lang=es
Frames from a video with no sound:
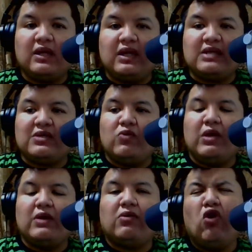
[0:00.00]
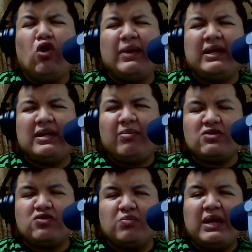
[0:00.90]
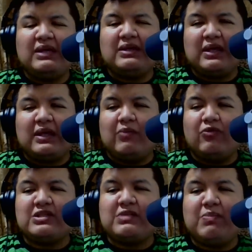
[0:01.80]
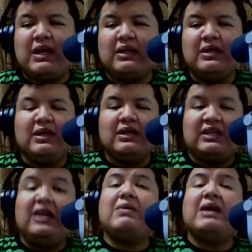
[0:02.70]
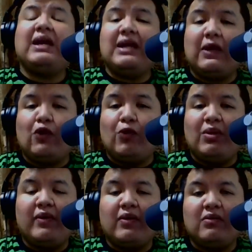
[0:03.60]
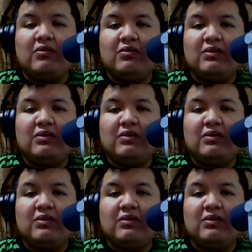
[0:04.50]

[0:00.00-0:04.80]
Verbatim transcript: este jugador joven de sub-20 del municipal, que iba a ir a la Copa Oro,